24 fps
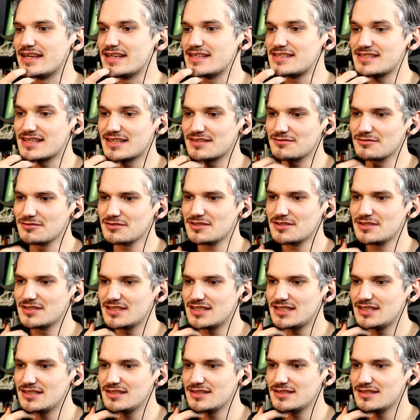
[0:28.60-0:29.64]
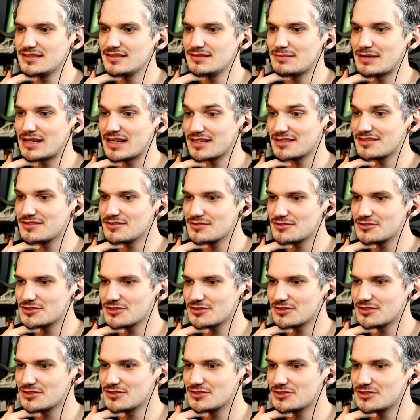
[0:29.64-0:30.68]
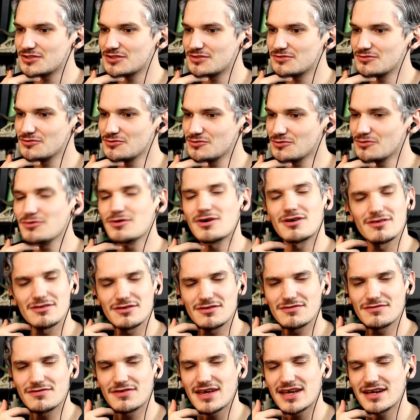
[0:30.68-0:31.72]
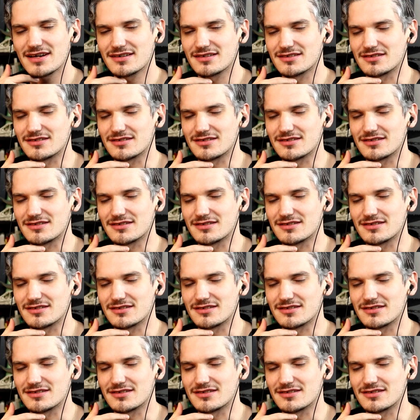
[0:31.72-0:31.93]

Et c'est un truc qui est, bah, que j'ai toujours eu envie de faire.